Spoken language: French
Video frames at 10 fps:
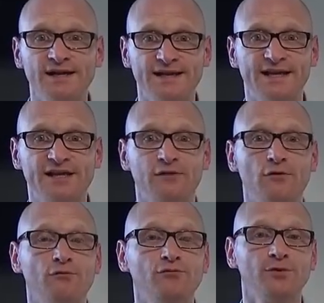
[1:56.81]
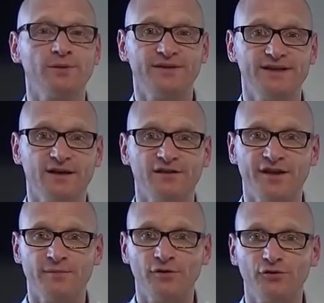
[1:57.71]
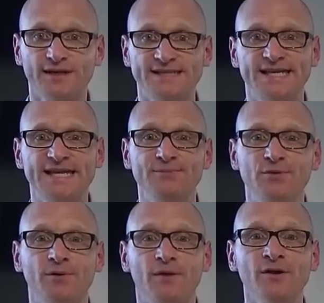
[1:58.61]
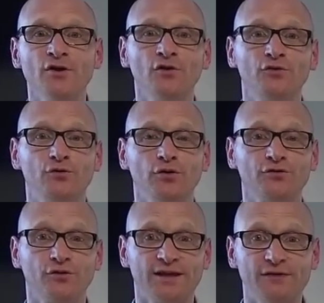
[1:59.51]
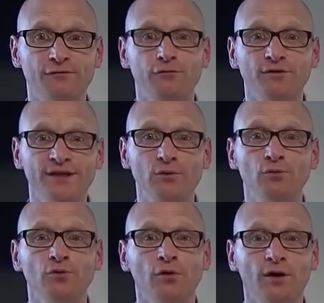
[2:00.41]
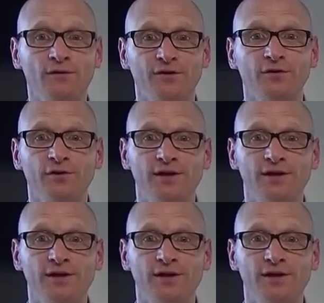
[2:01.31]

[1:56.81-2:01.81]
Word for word: les clients vont vous demander des renseignements sur les équipements, sur ce qui est fourni ou non en tant que